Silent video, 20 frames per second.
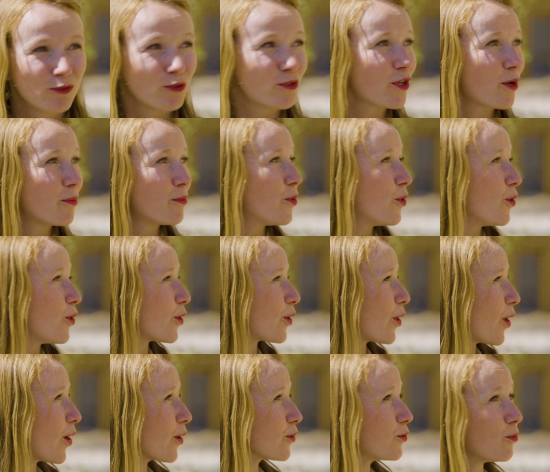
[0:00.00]
Nous sommes au
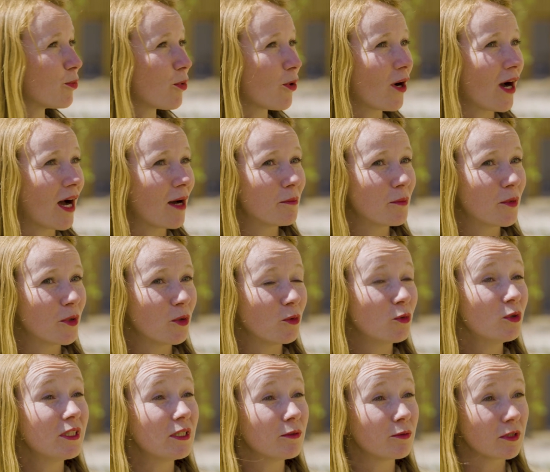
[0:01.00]
cœur du programme euh,
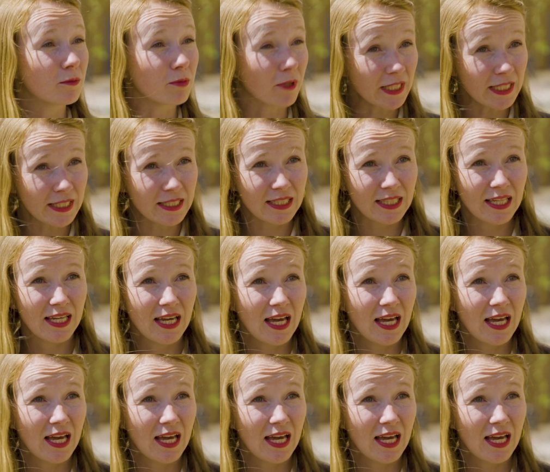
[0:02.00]
Woody Woodbrick